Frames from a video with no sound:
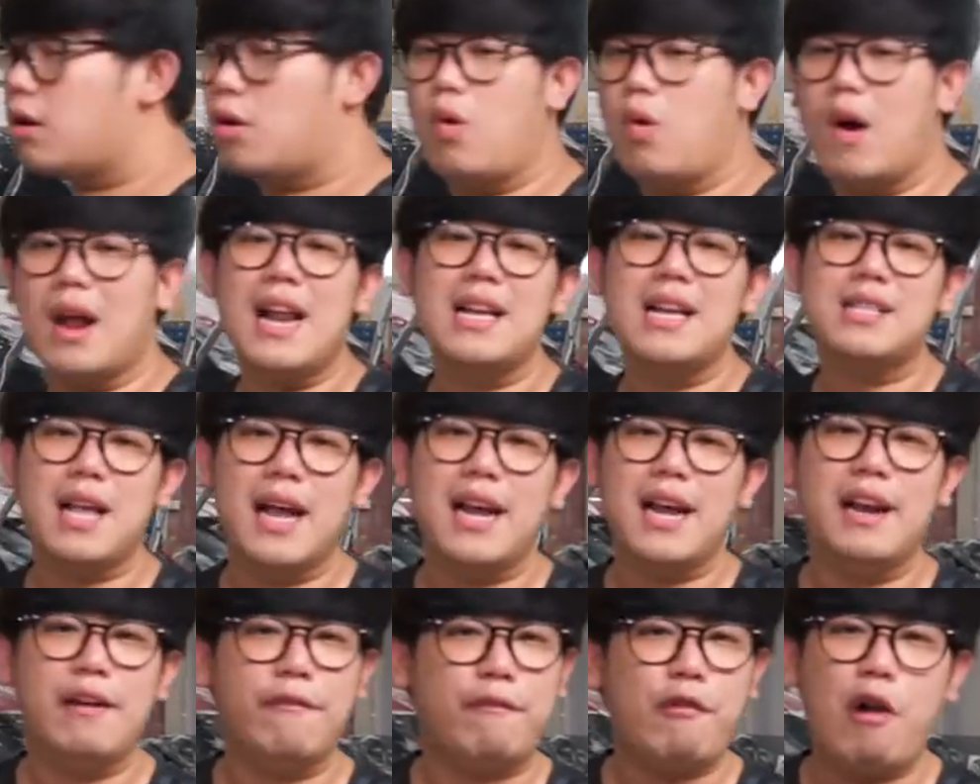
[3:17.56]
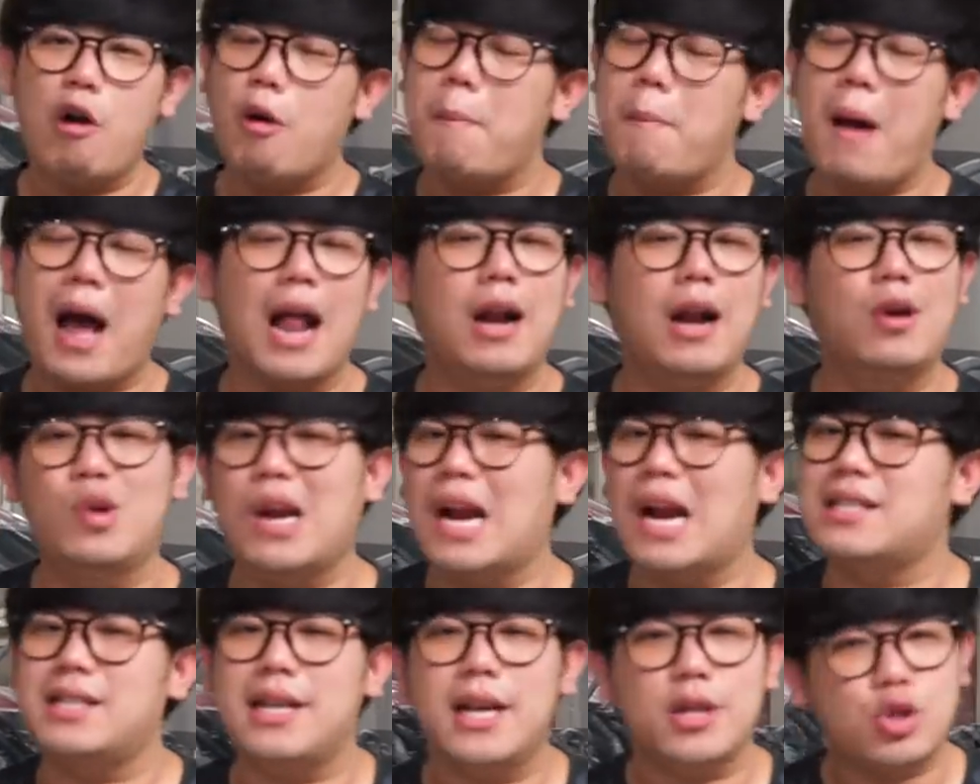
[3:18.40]
gua rasa ini vlog bakal
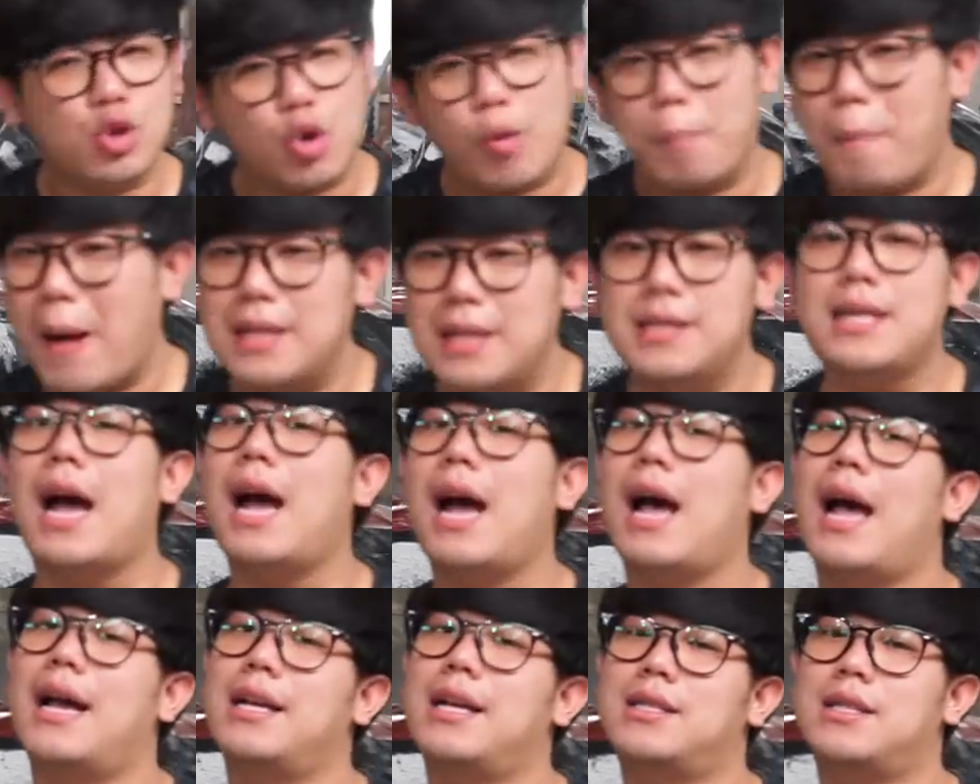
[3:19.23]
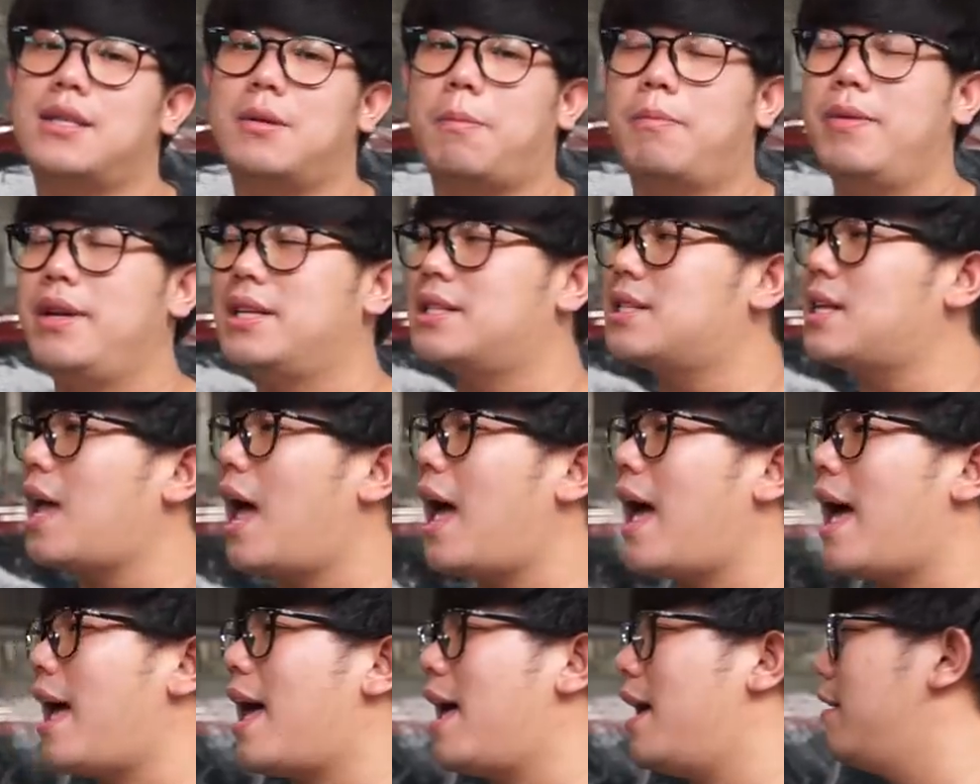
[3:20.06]
durasinya cukup panjang guys.
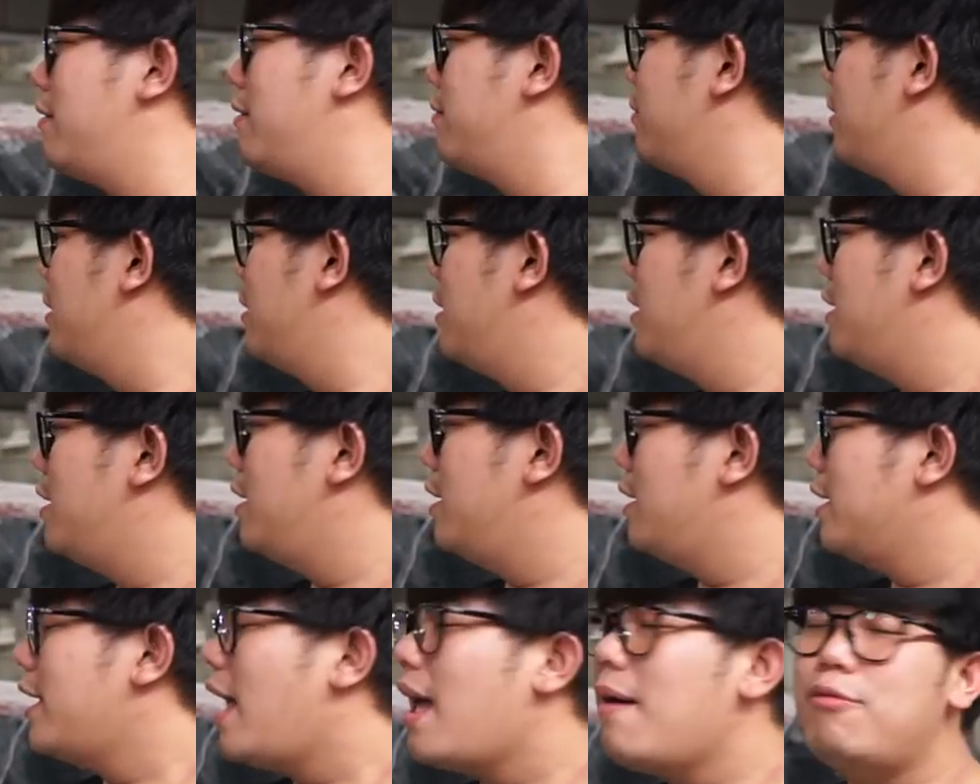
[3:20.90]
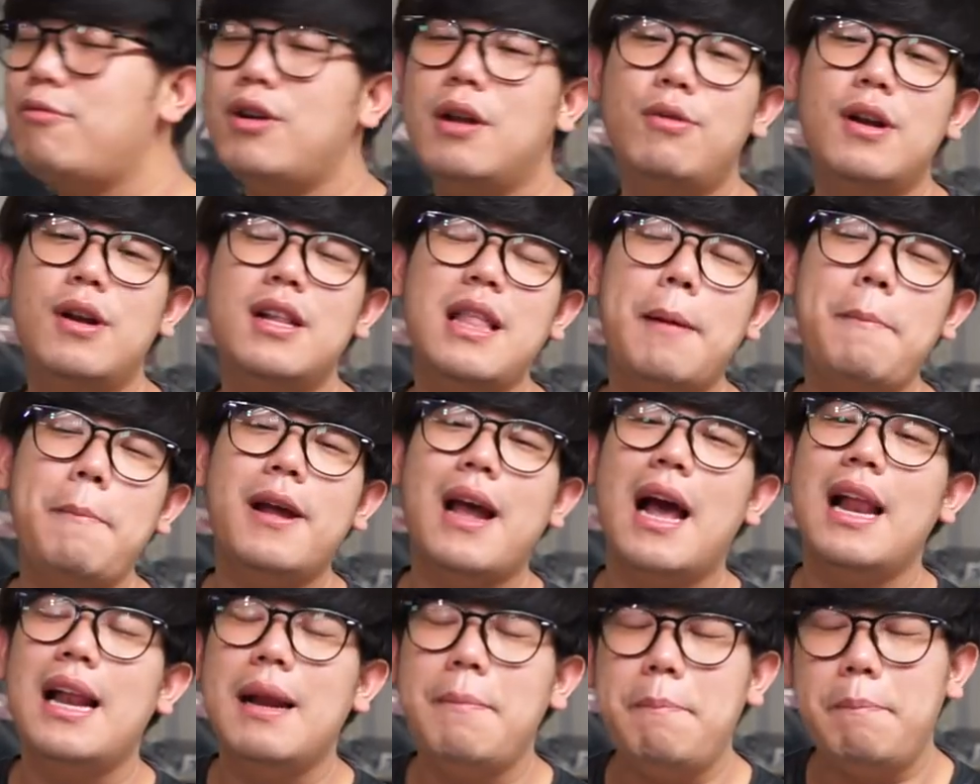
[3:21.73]
Bisa ya mudah-mudahan tapi
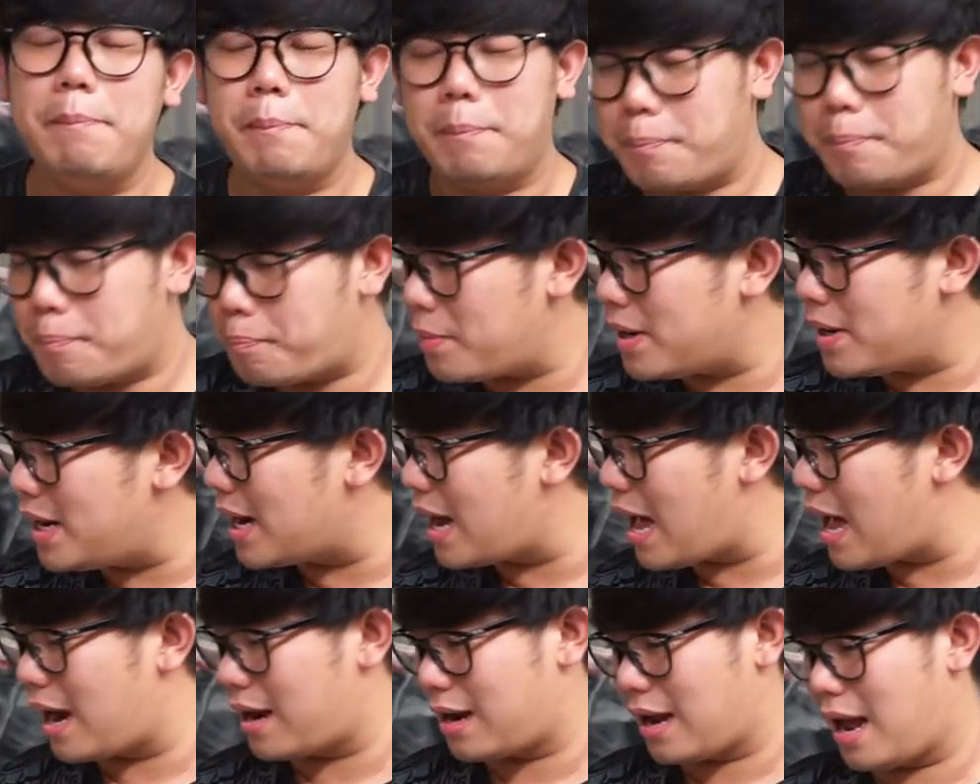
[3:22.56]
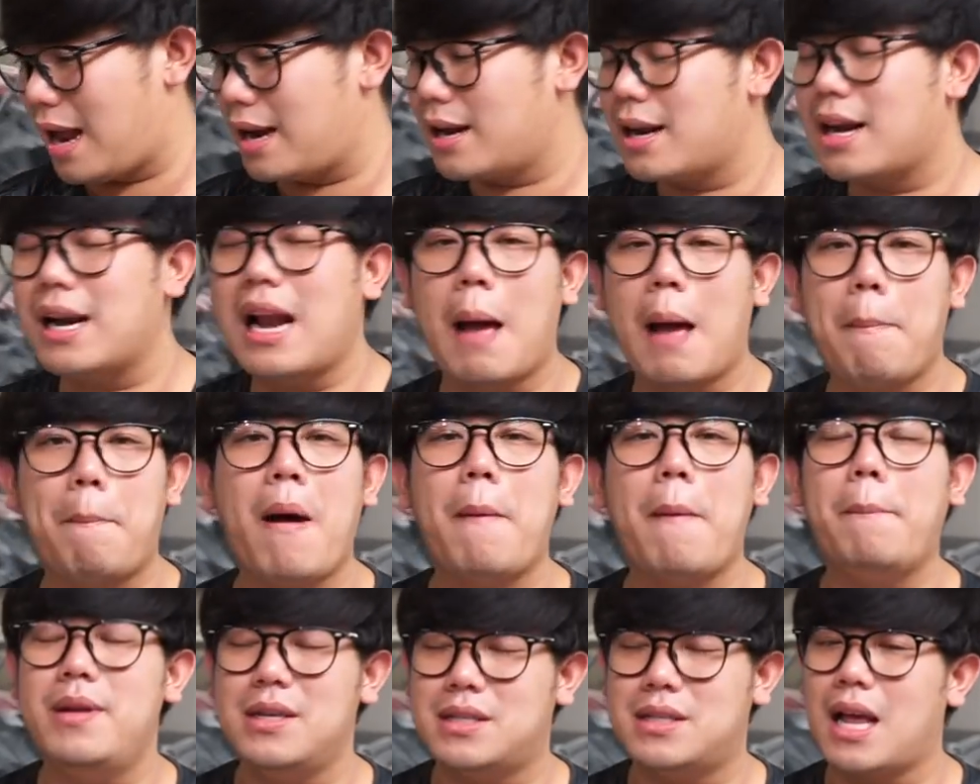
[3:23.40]
kalian mendengarkan
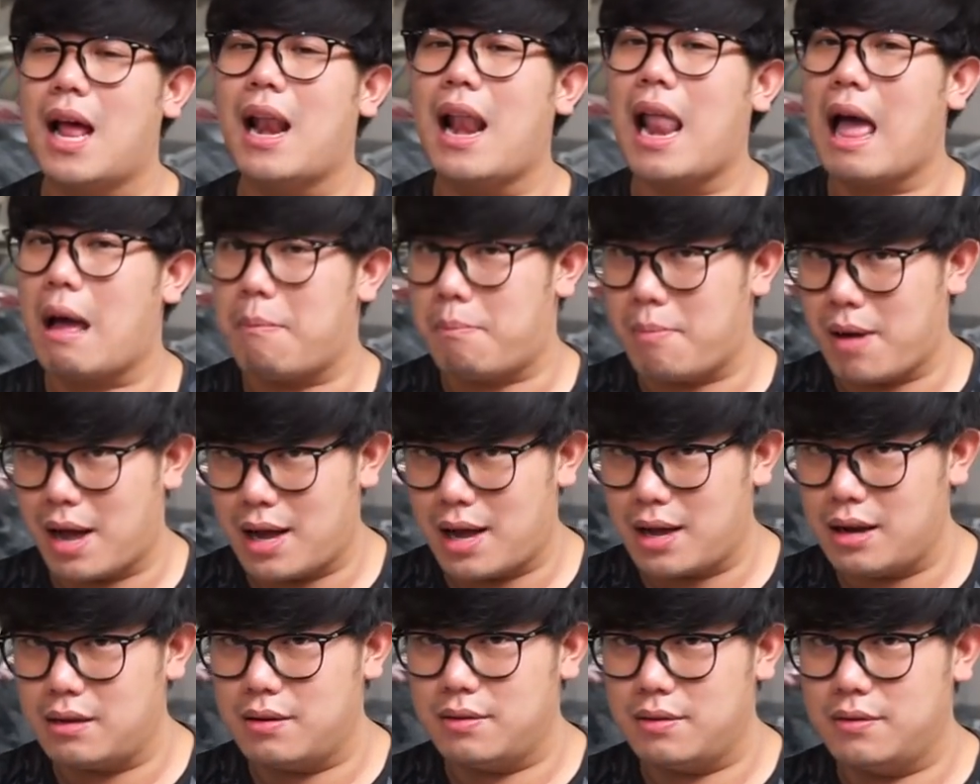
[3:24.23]
kenapa bisa lama.